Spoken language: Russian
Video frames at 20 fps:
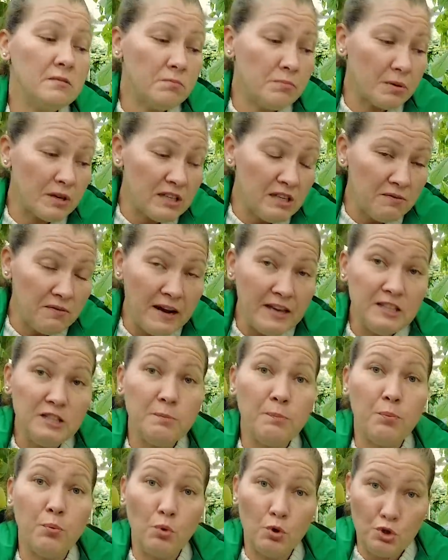
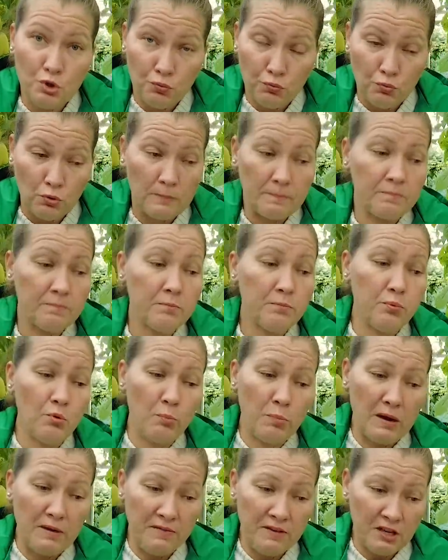продлевайте почву по
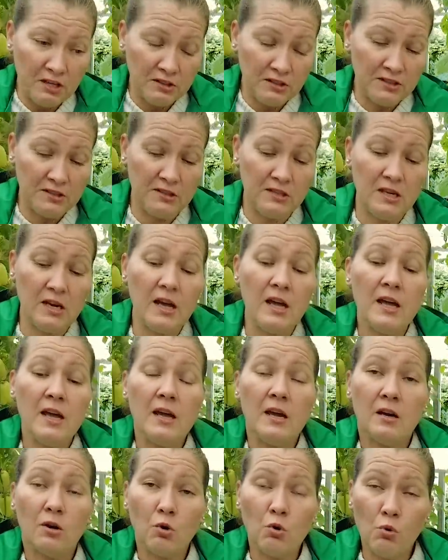поверхности
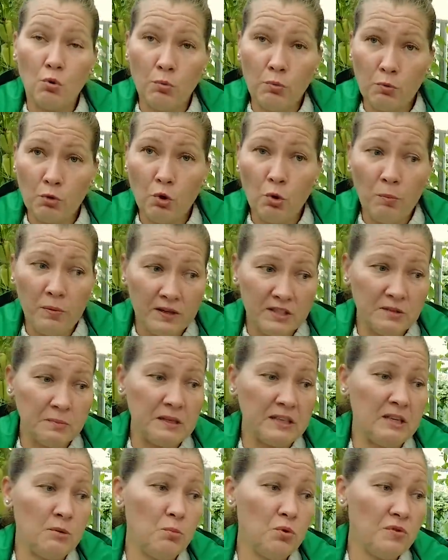комплексно
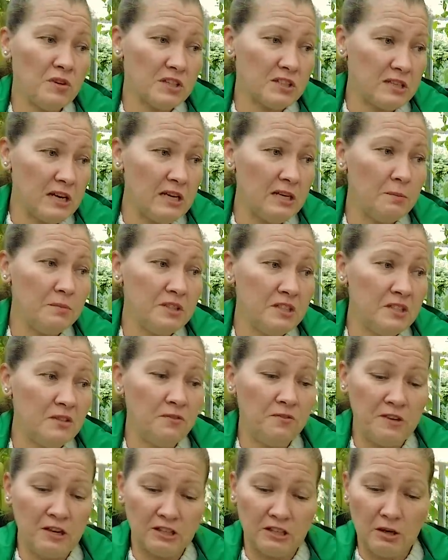таким универсальным
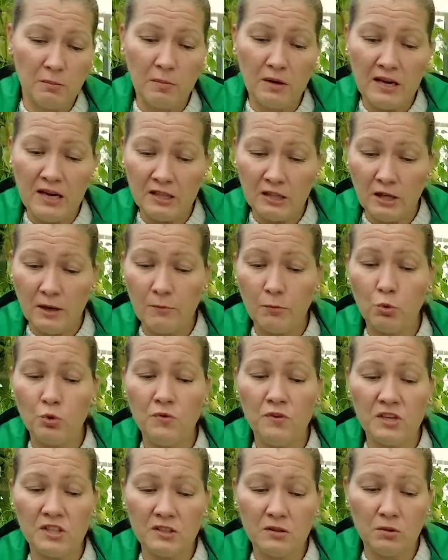дезинфектором. Это
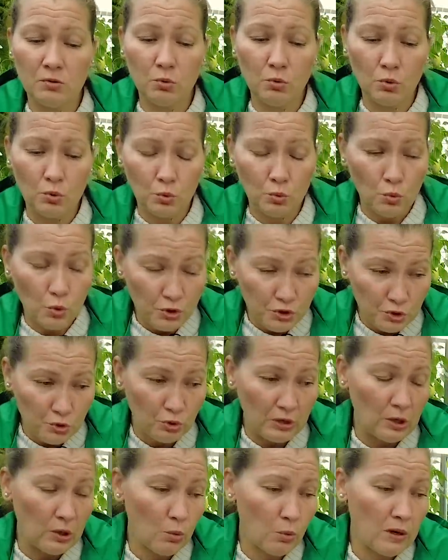универс...
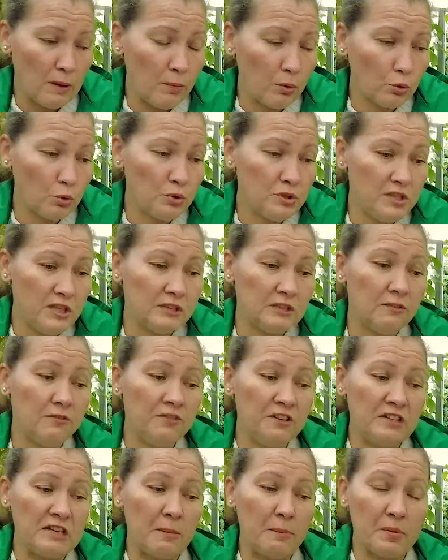осенью такую обработку делаем в
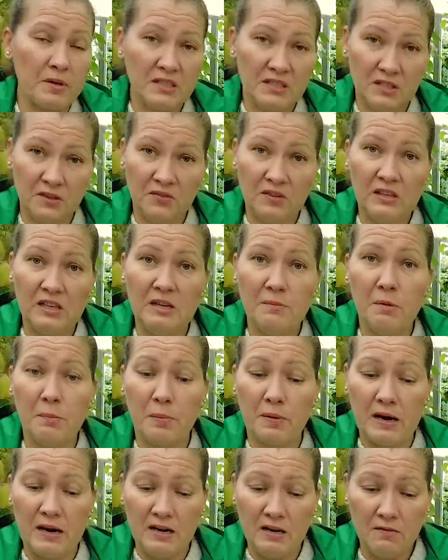виде опрыскивания либо
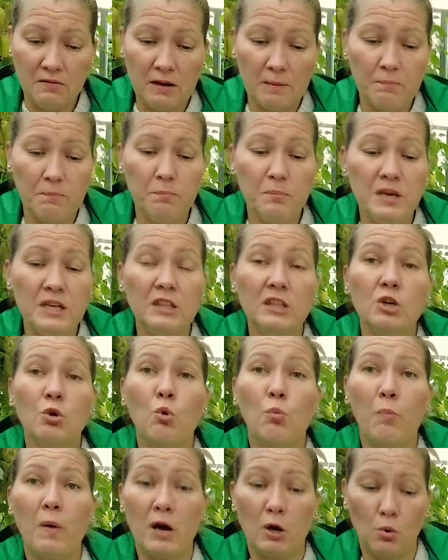пролива медный
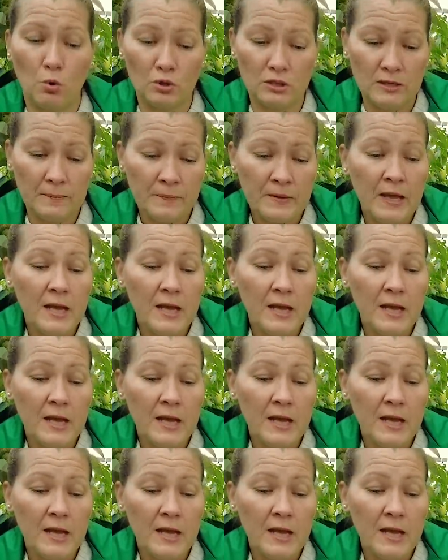купорос.